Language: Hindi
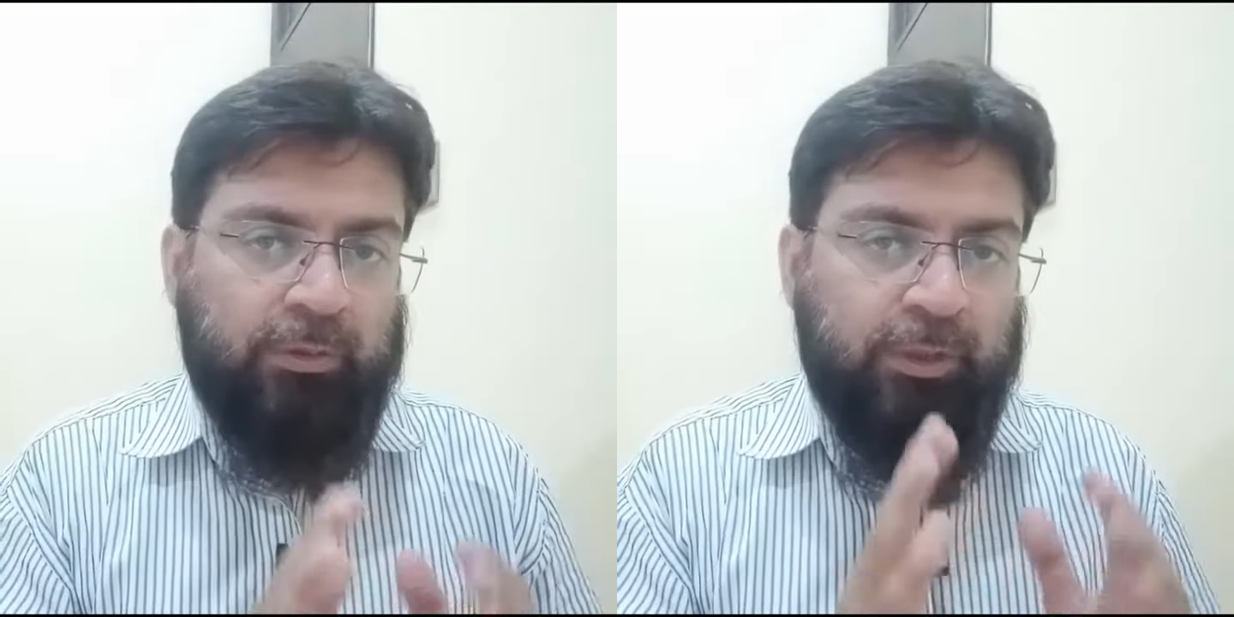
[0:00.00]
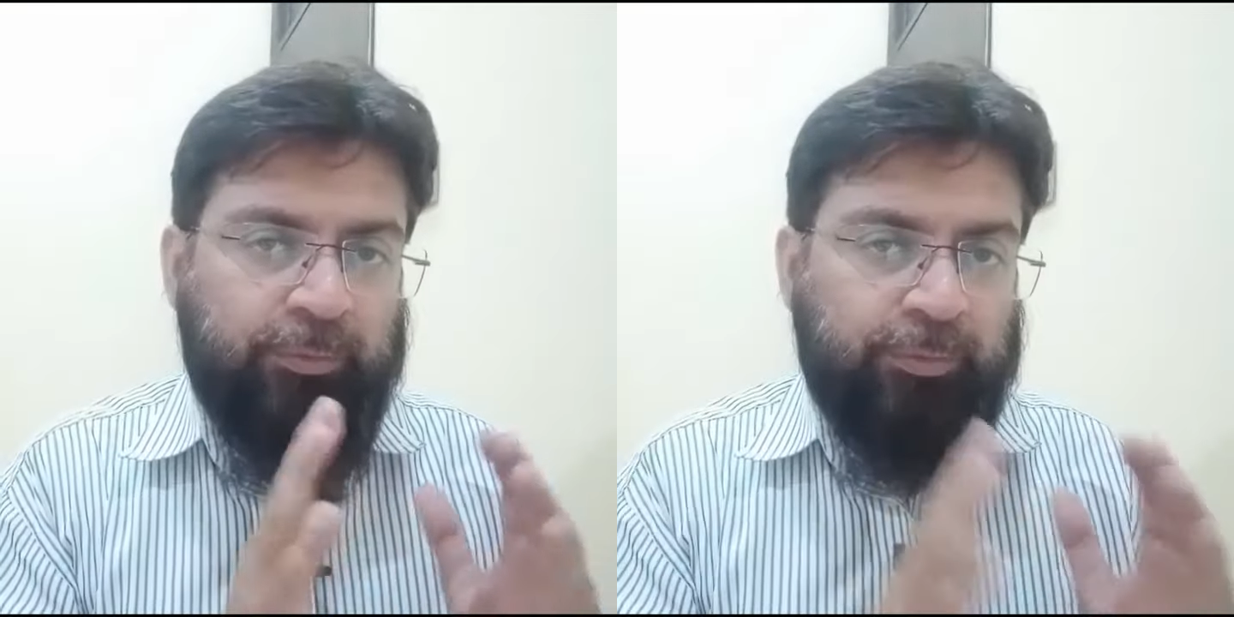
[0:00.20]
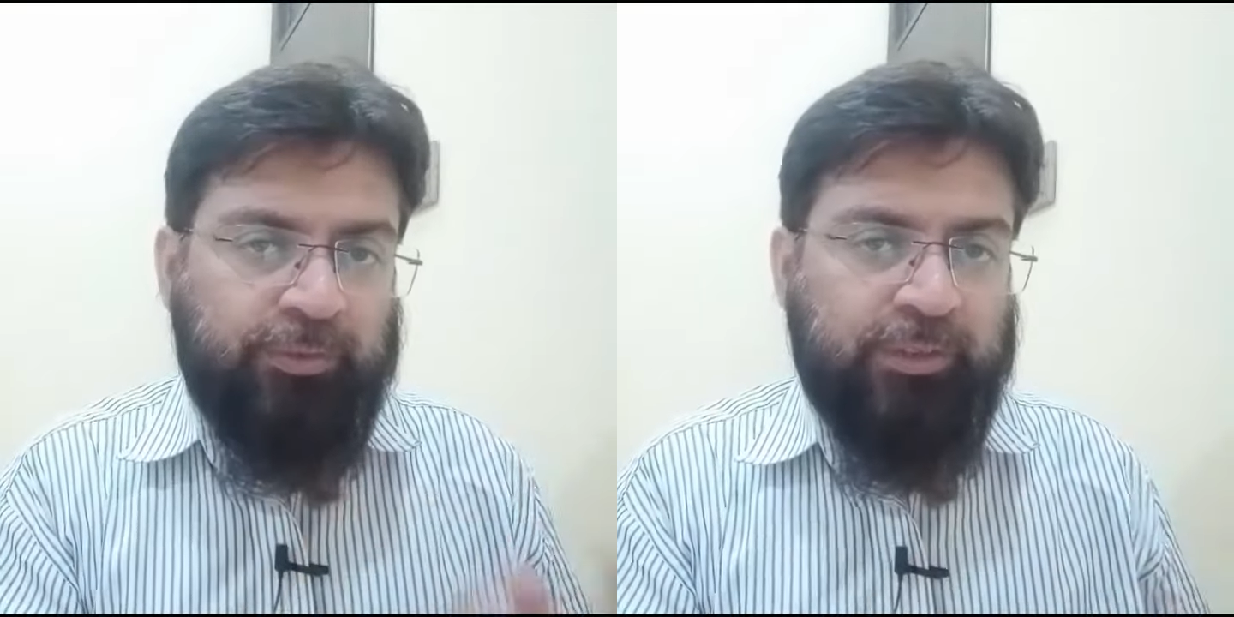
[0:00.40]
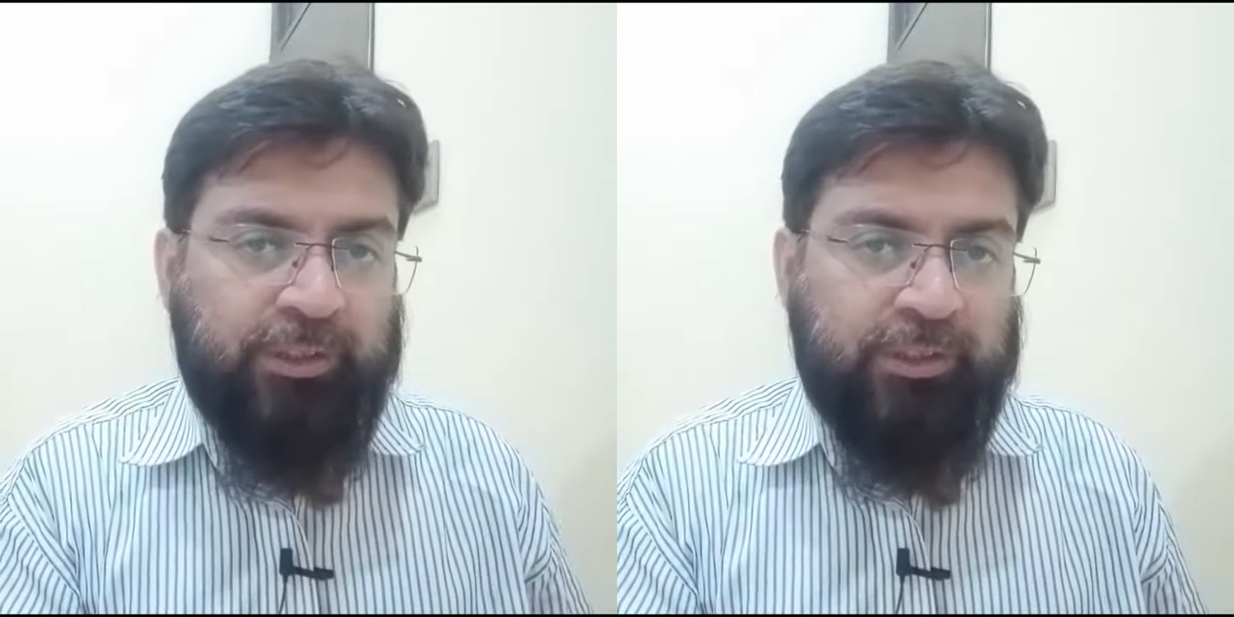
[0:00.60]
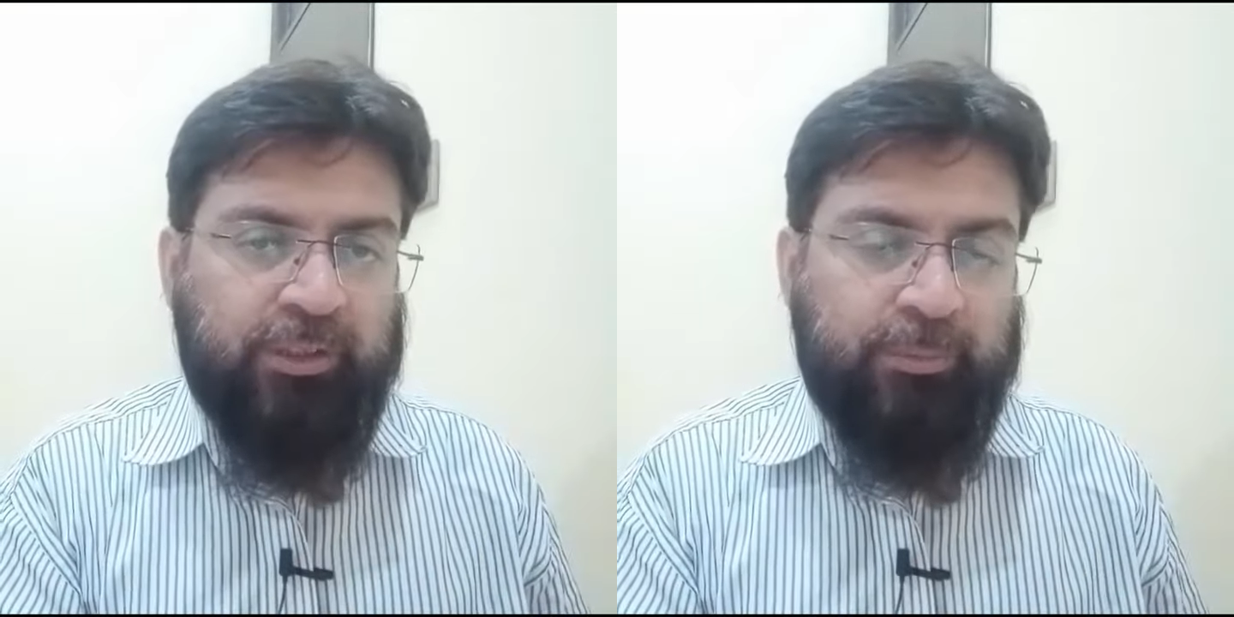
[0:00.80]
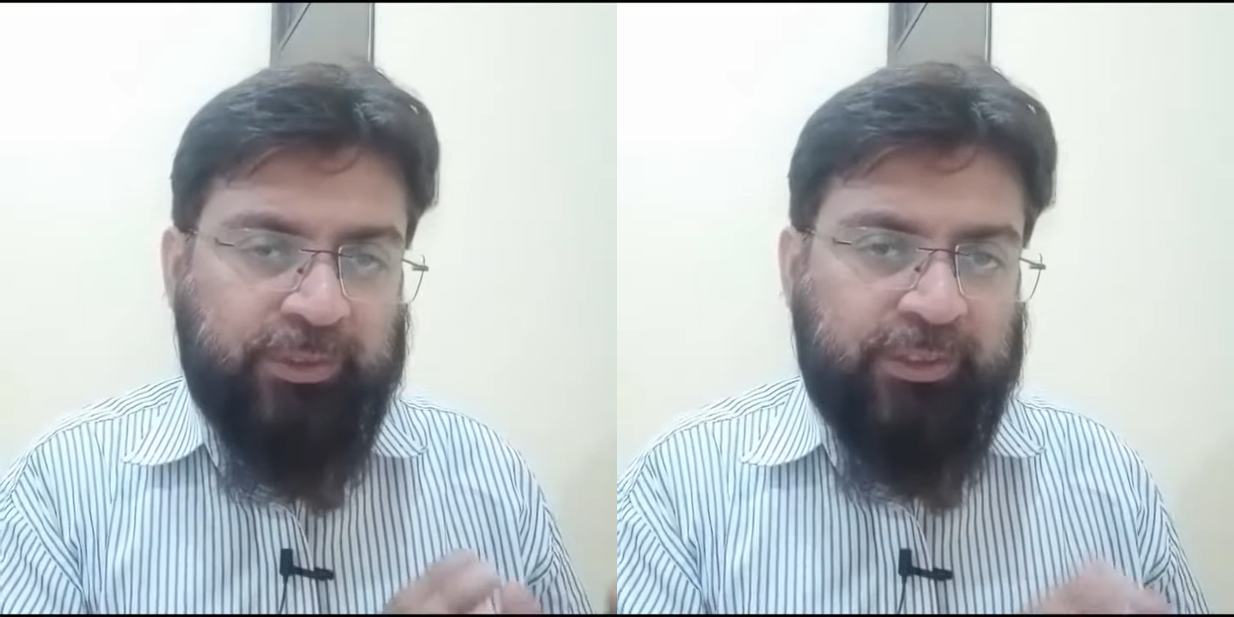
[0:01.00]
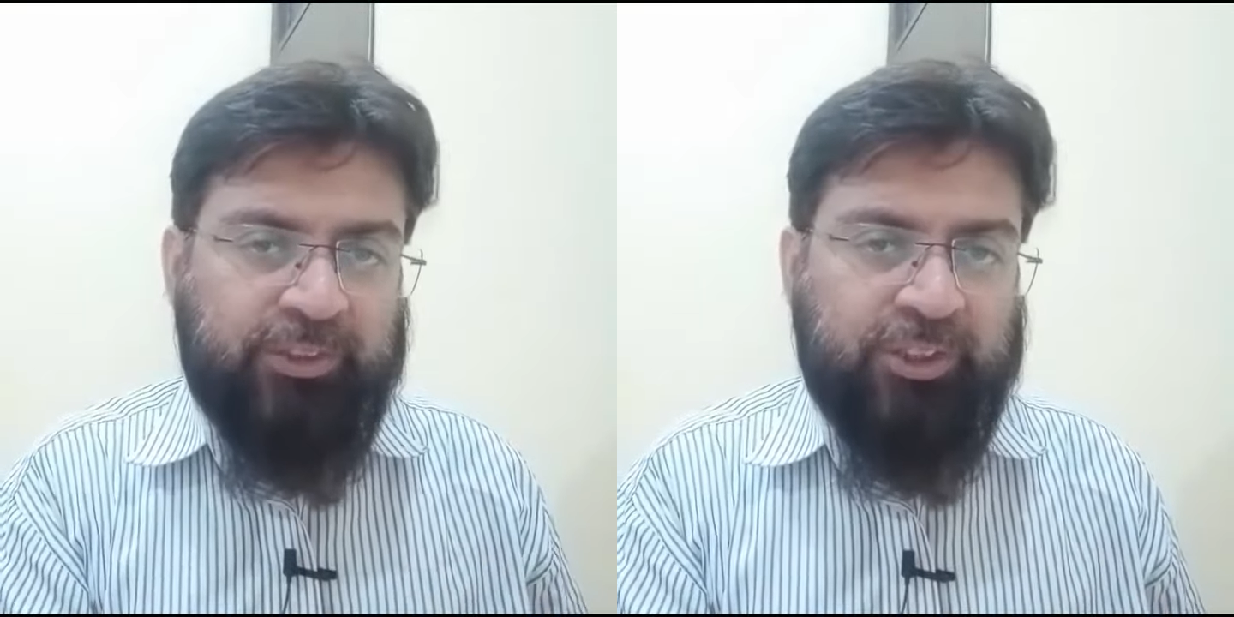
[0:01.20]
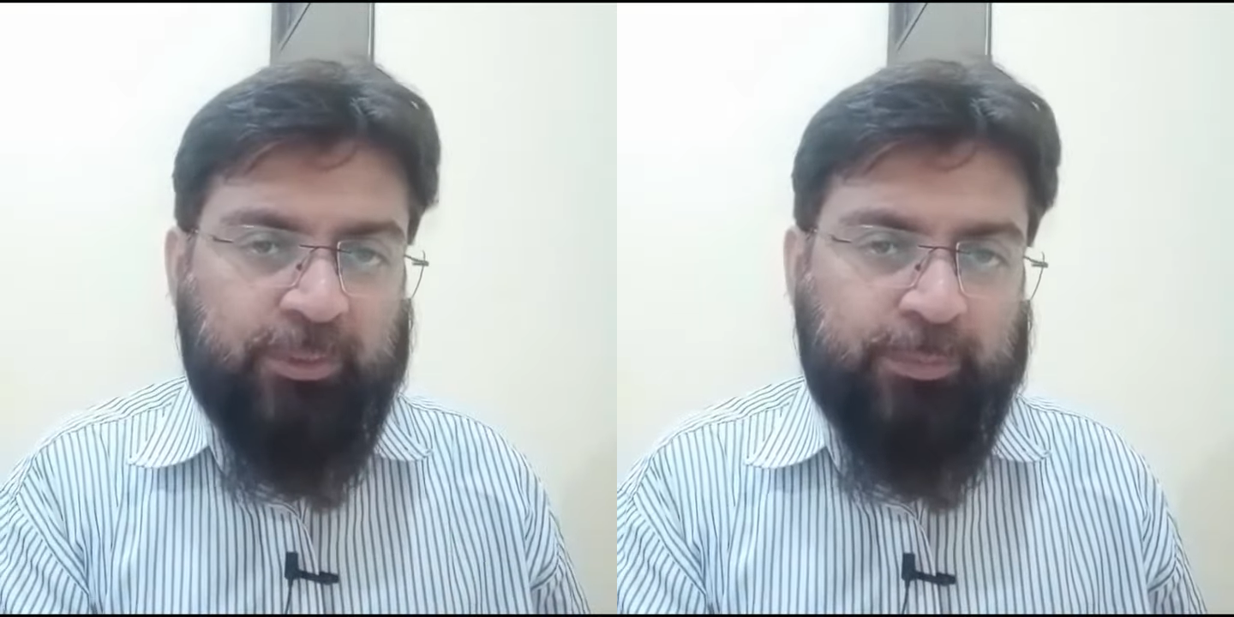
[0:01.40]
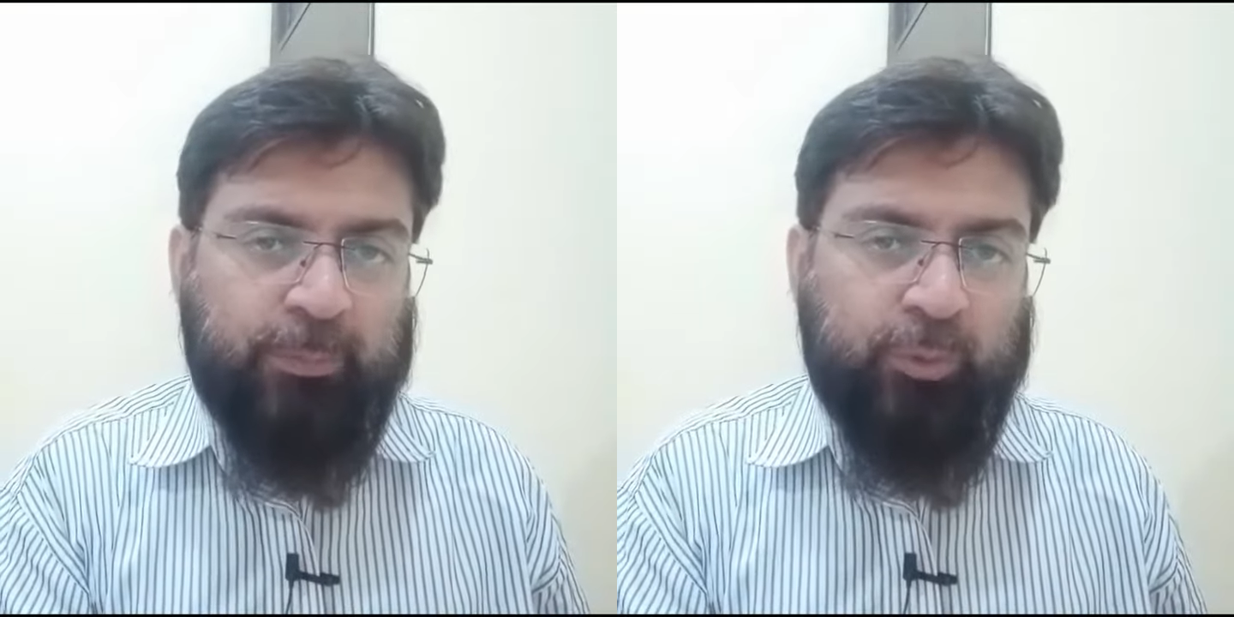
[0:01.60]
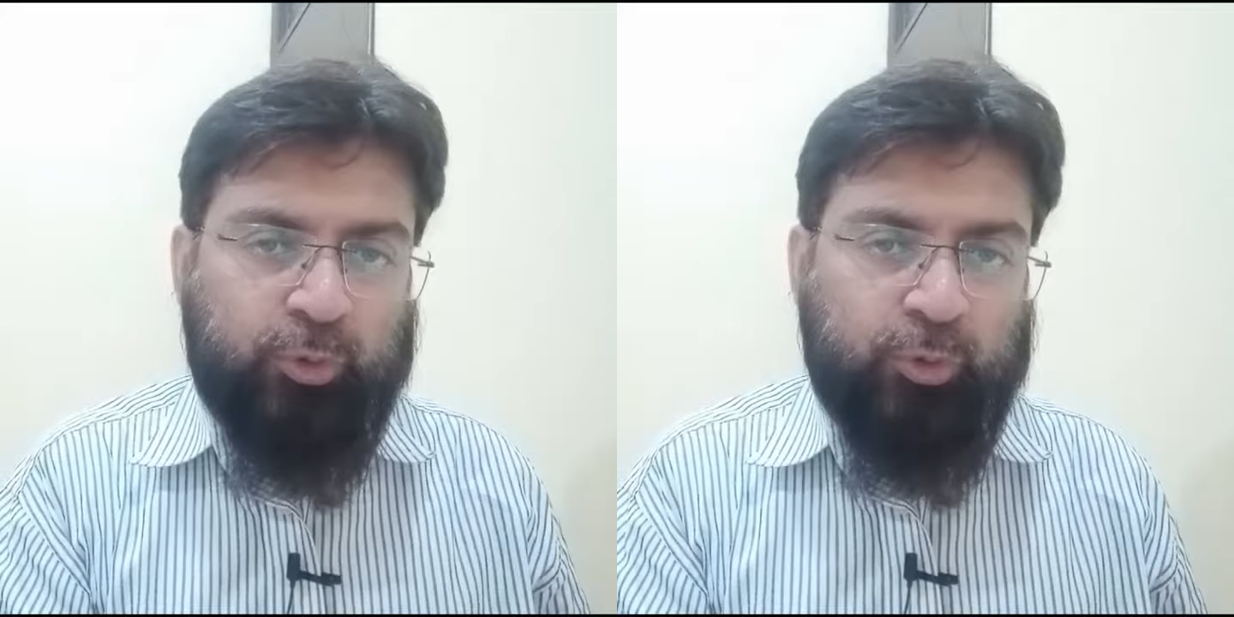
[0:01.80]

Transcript: यानी फिज़िकली हम एक जगह पर